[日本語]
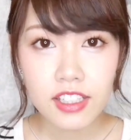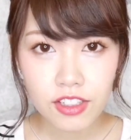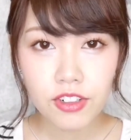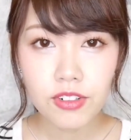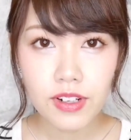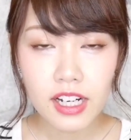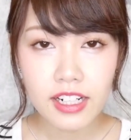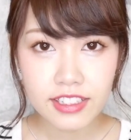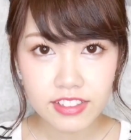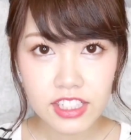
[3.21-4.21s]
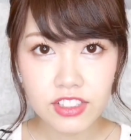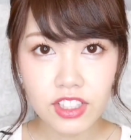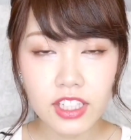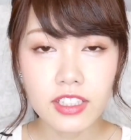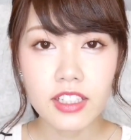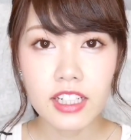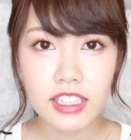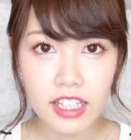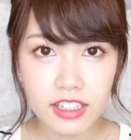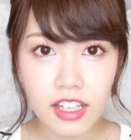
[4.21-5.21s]
今日はリクエストにいただい
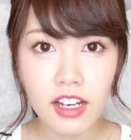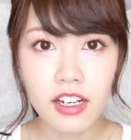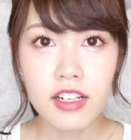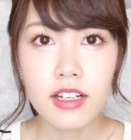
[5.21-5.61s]
ていた